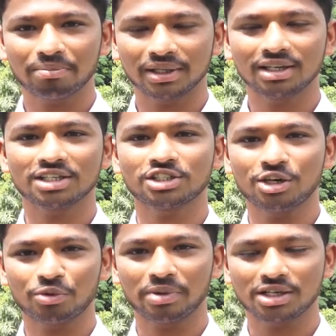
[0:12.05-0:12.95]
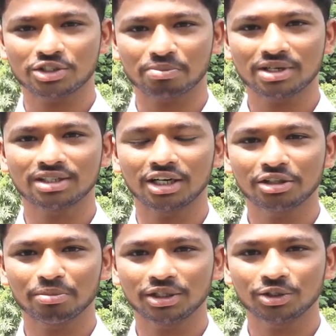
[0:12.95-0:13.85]
పది లక్షల రూపాయల చొప్పున
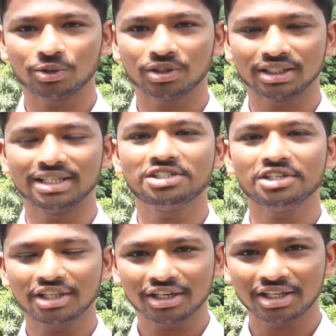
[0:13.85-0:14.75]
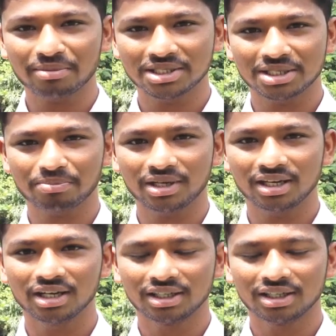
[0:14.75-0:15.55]
దళిత బంధు ఇచ్చి తీరుతామని చెప్పి